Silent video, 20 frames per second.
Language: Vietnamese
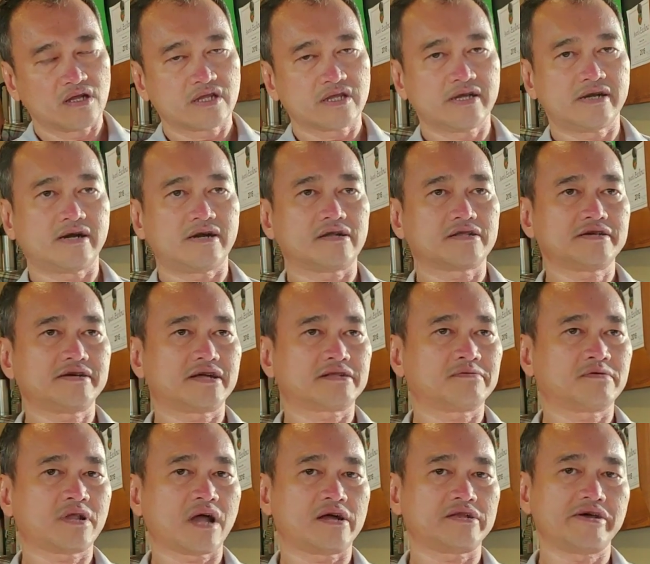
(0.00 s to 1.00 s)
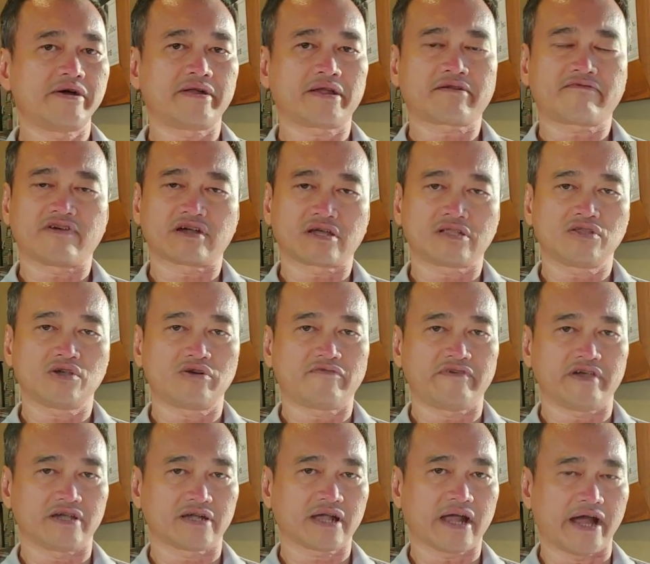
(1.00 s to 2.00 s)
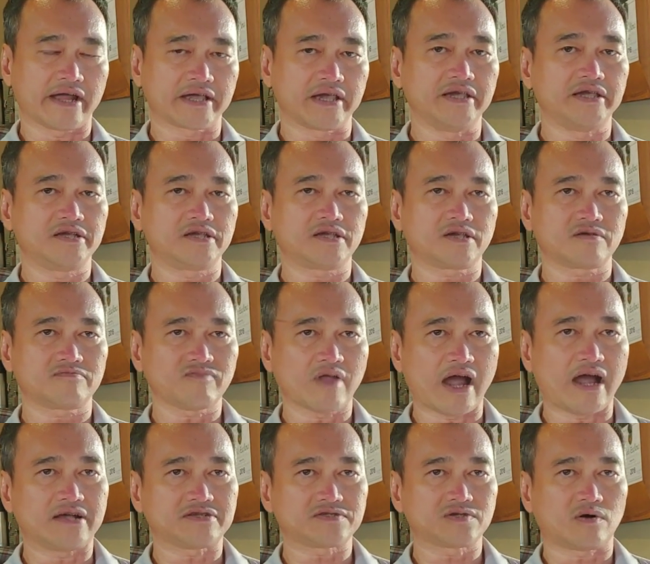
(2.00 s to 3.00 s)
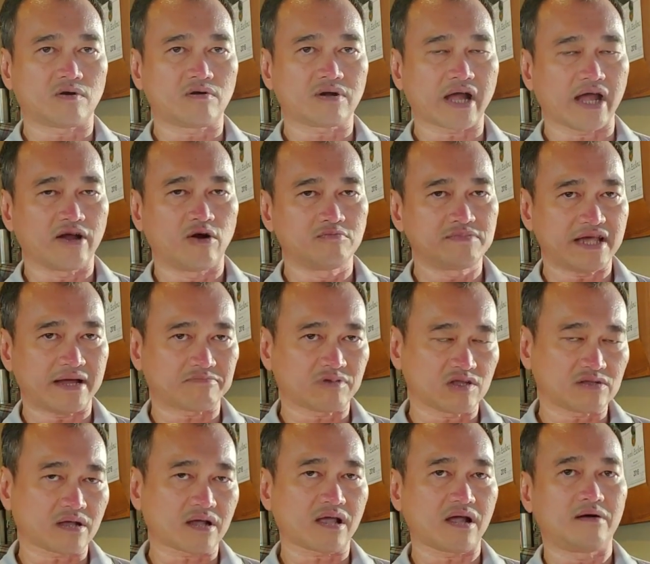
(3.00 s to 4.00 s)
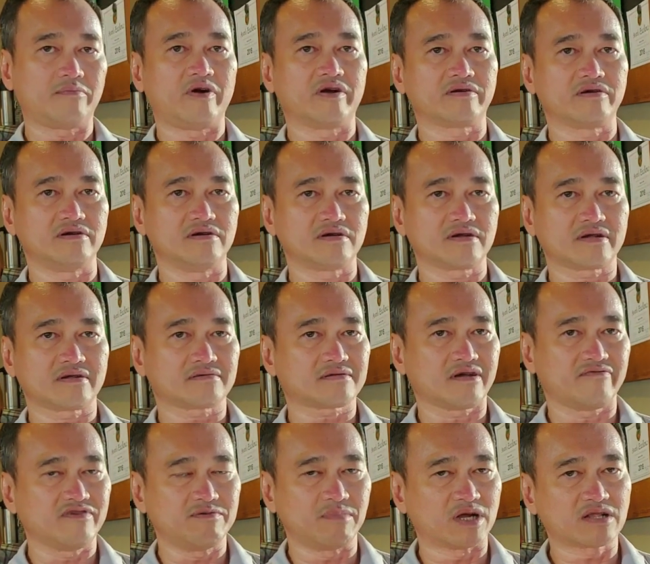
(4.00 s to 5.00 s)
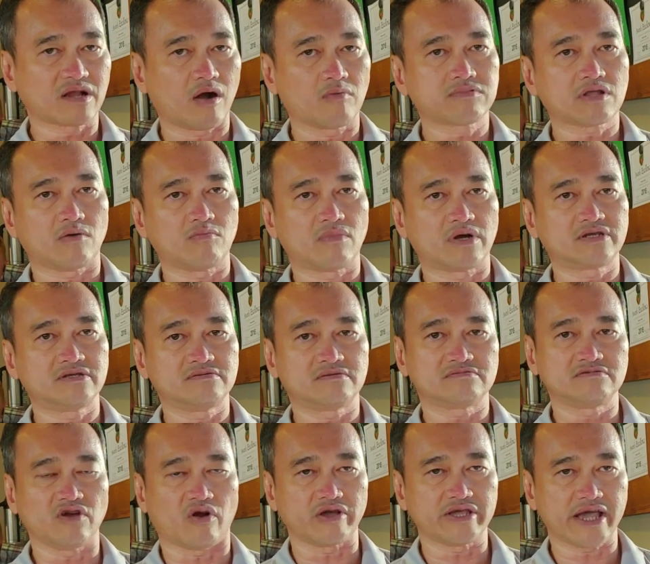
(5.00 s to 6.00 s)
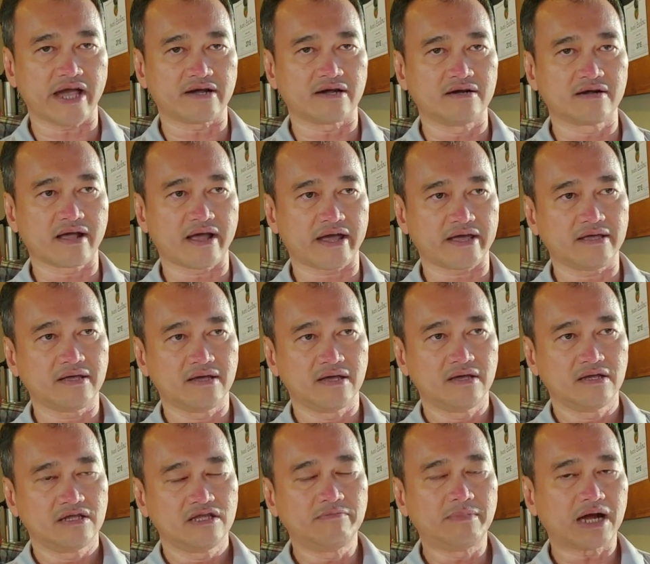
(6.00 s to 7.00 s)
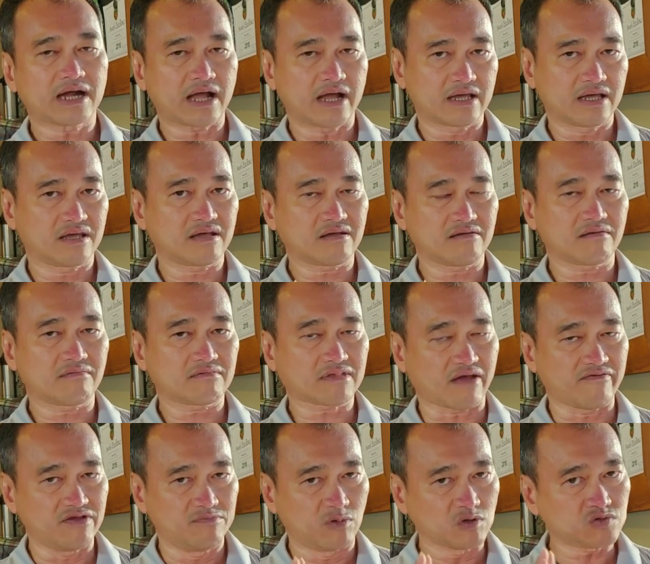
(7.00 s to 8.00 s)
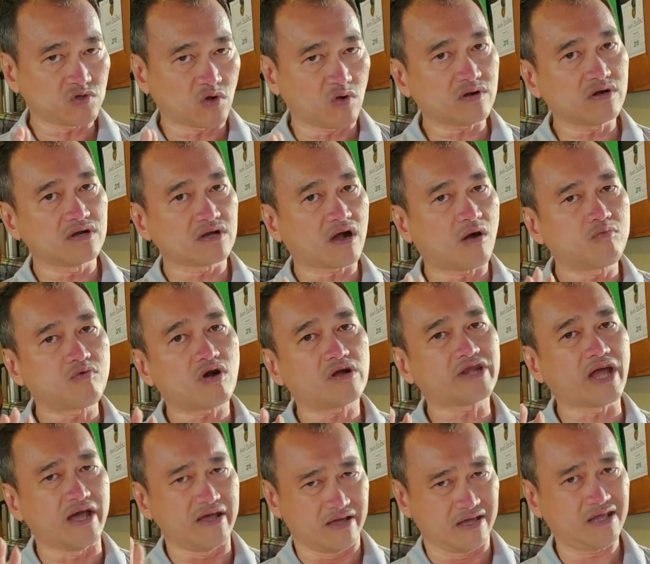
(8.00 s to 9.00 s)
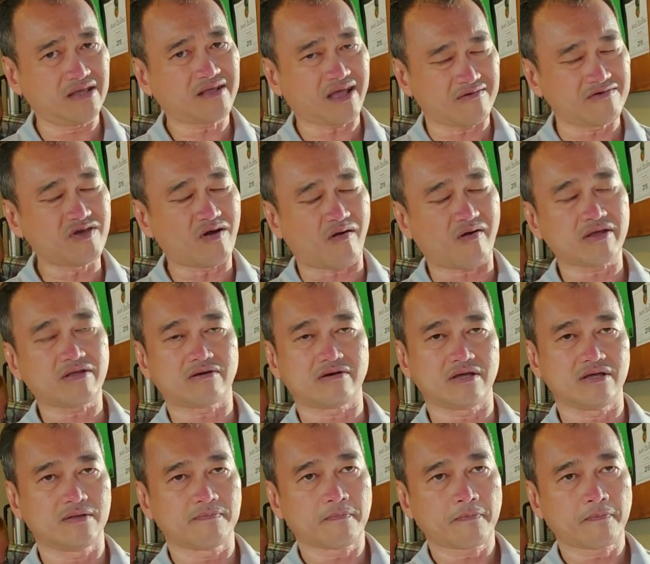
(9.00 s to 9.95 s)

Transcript: Thưa, thưa anh Derek và kính thưa quý vị, Khải nghĩ đa số, Khải không dám nói tất cả mọi người tại vì mình không thông minh giỏi giang hơn ai, nhưng mà Khải nghĩ tại vì một số người không có để ý theo dõi thôi,